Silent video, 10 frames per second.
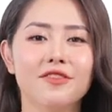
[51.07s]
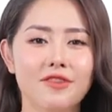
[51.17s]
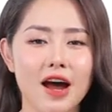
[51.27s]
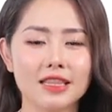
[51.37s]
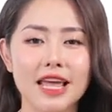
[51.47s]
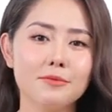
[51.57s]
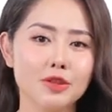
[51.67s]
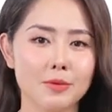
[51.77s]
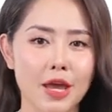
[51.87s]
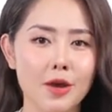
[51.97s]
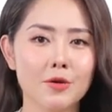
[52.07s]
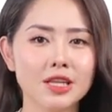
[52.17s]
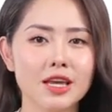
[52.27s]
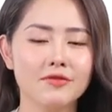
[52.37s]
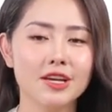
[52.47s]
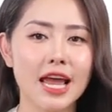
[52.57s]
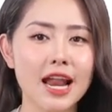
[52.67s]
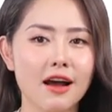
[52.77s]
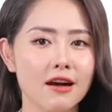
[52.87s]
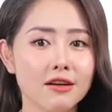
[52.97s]
và thêm tìm hiểu thì vi thấy
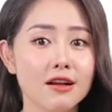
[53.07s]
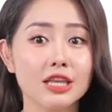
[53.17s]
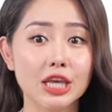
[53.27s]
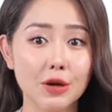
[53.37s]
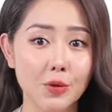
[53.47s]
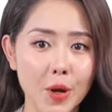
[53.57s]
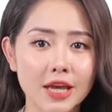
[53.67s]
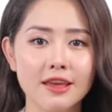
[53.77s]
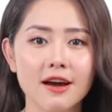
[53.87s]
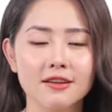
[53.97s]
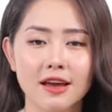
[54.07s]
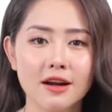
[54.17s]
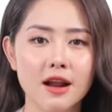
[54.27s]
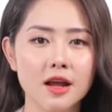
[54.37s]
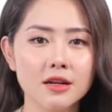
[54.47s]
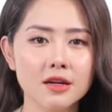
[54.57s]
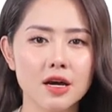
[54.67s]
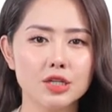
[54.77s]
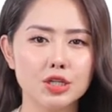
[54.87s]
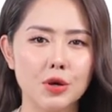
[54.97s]
là có rất là nhiều nguyên nhân dẫn đến
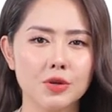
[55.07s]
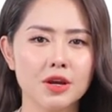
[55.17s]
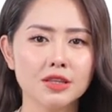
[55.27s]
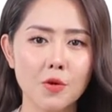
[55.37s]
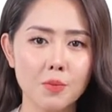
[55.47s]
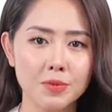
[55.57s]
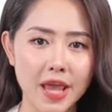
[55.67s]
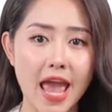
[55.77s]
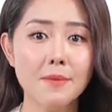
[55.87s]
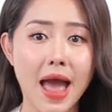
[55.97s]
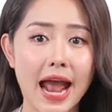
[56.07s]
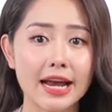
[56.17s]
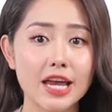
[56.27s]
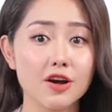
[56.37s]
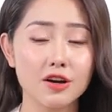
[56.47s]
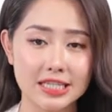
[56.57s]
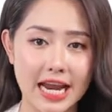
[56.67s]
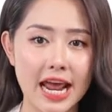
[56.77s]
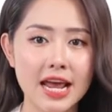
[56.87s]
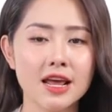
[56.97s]
ờ, triệu chứng tóc dễ bạc khi còn
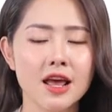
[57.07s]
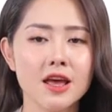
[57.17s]
trẻ